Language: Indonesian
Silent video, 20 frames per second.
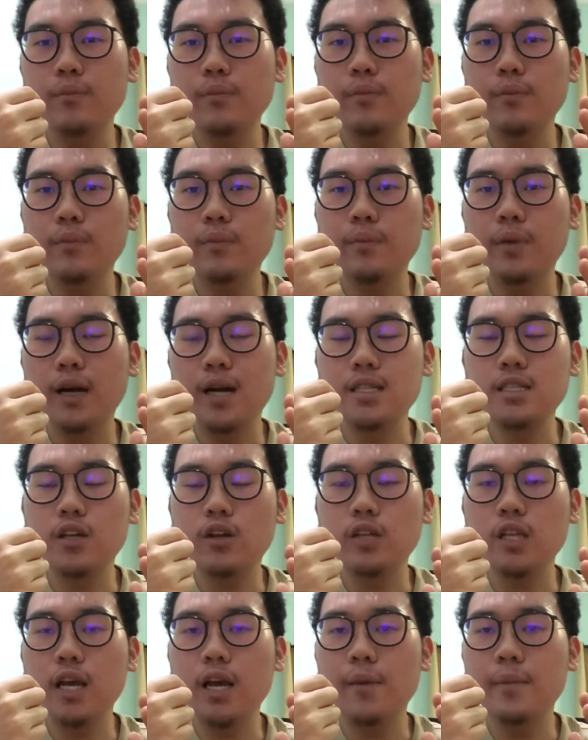bekas
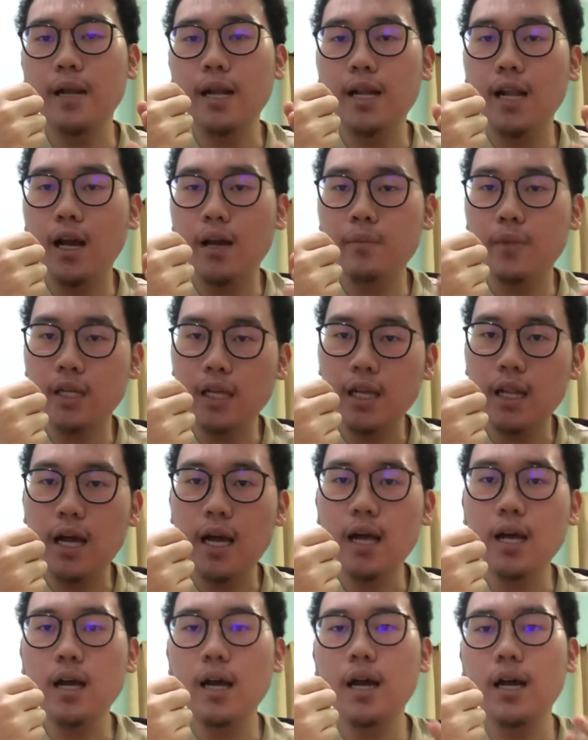jerawat yang kemerahan akan
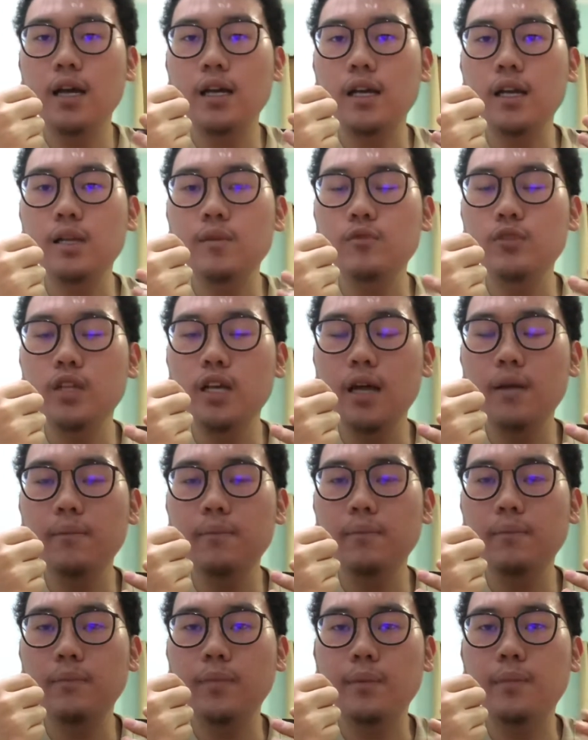berhilang dan kemudian
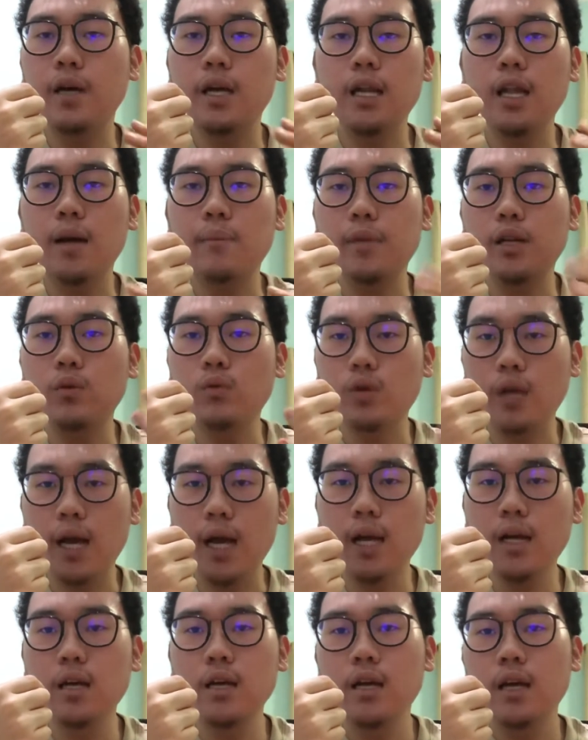menghilang
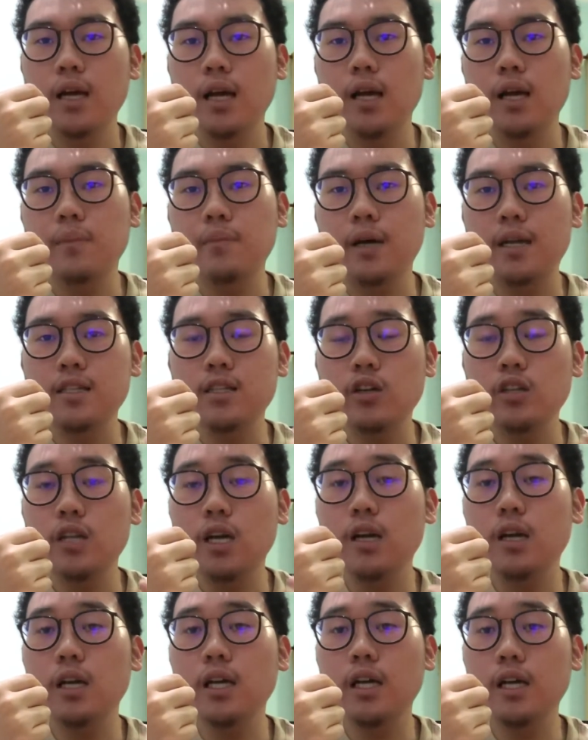berkurang, bekas jerawat
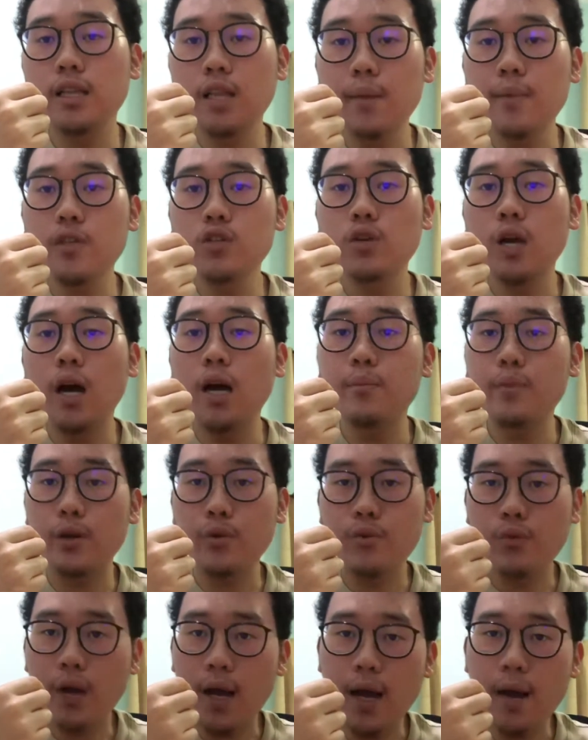yang kehitaman juga akan
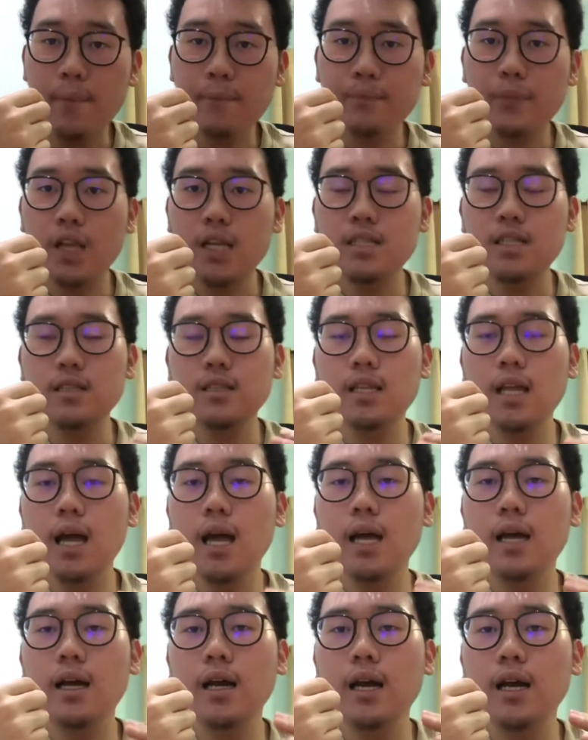berkurang
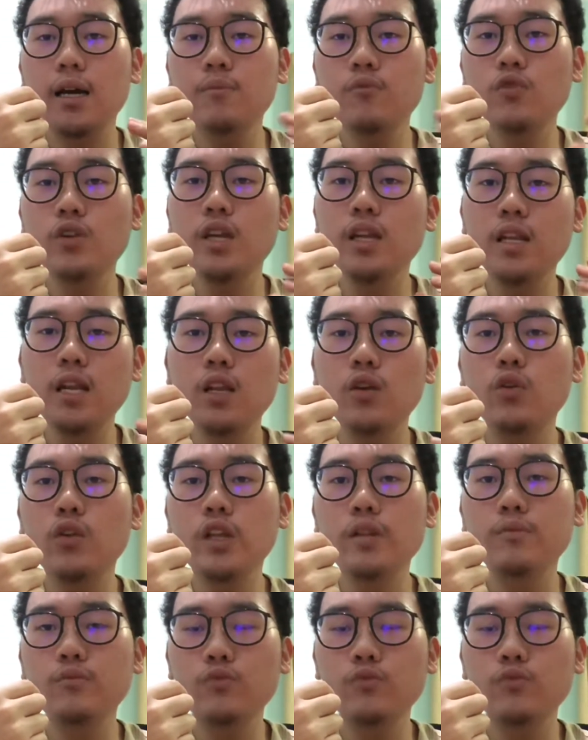serta kemungkinan kulitmu